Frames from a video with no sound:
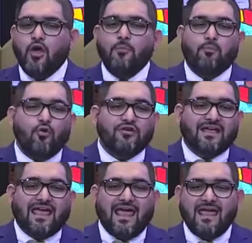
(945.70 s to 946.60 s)
¿por
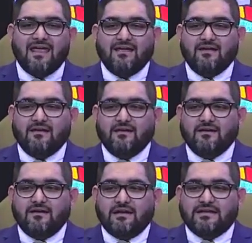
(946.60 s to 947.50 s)
qué
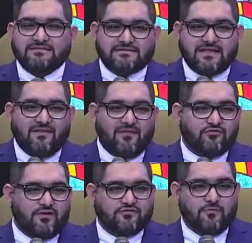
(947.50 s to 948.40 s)
les está dando
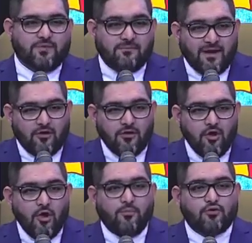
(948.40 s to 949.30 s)
esto? Primero,
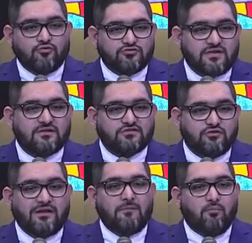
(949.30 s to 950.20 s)
porque ustedes son
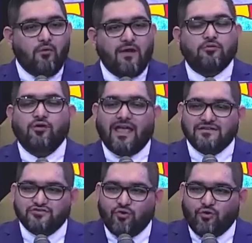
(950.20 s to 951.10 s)
el pueblo
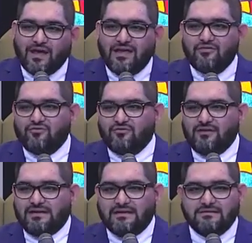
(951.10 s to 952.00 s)
escogido
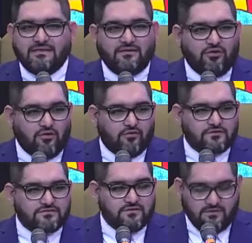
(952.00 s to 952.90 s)
de
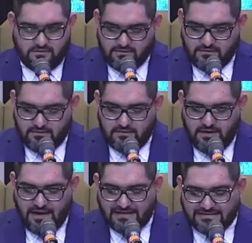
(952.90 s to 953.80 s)
Dios.
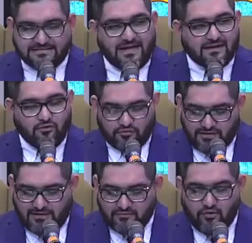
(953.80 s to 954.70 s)
Les está recordando.